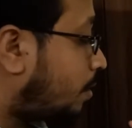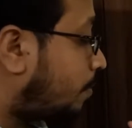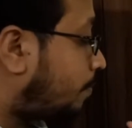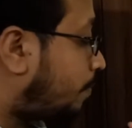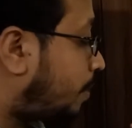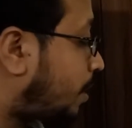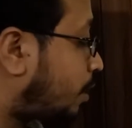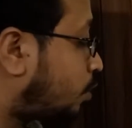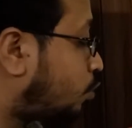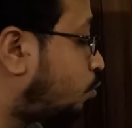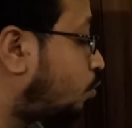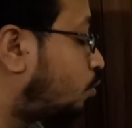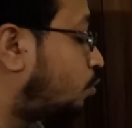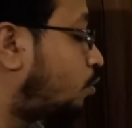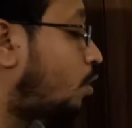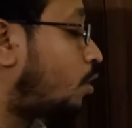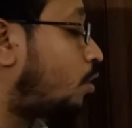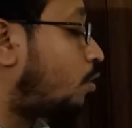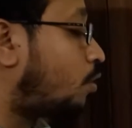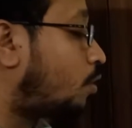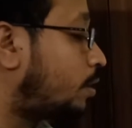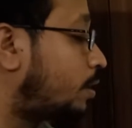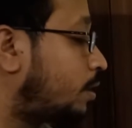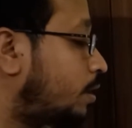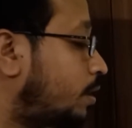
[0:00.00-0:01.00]
বা
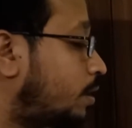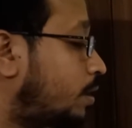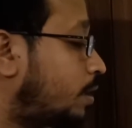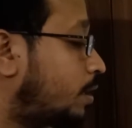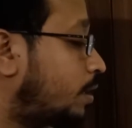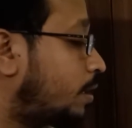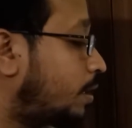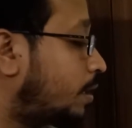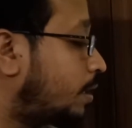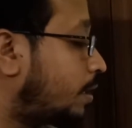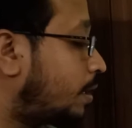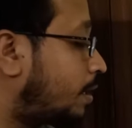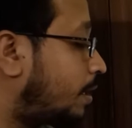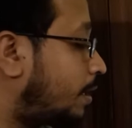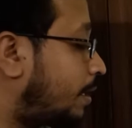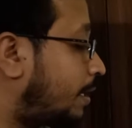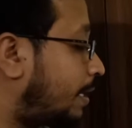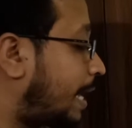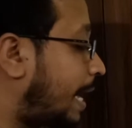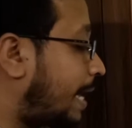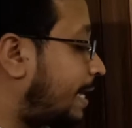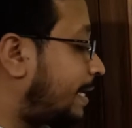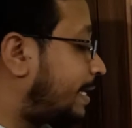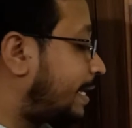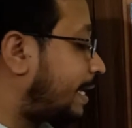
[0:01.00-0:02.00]
সূক্ষ্মকোণ
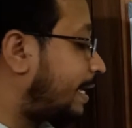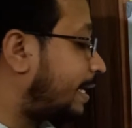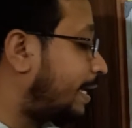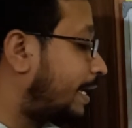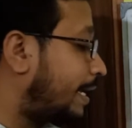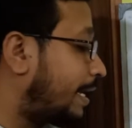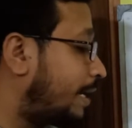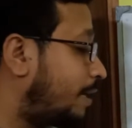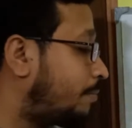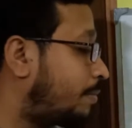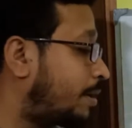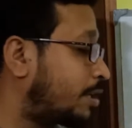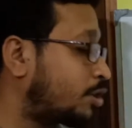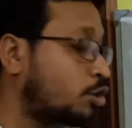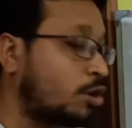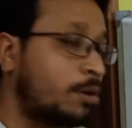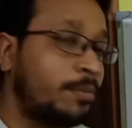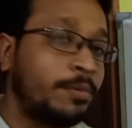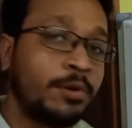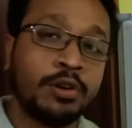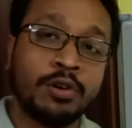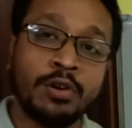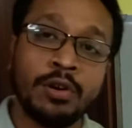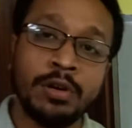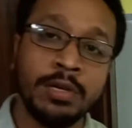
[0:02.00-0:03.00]
রাইট অ্যাঙ্গেল বা
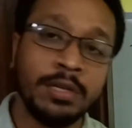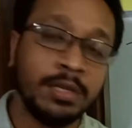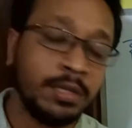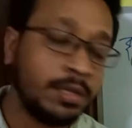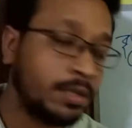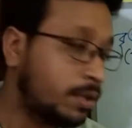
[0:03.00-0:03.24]
সমকোণ